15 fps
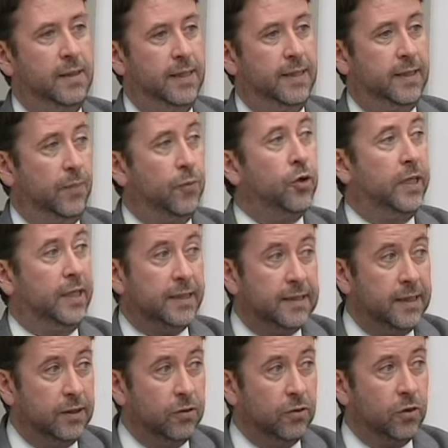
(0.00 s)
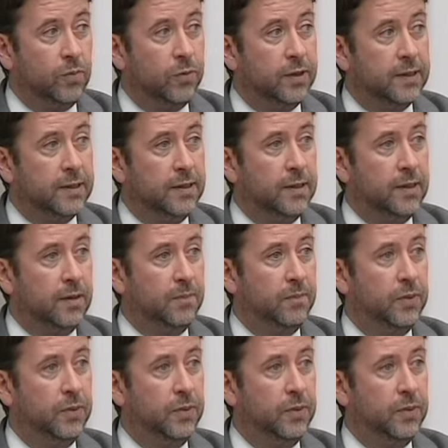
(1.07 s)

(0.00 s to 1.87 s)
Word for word: Estamos creciendo, como decía,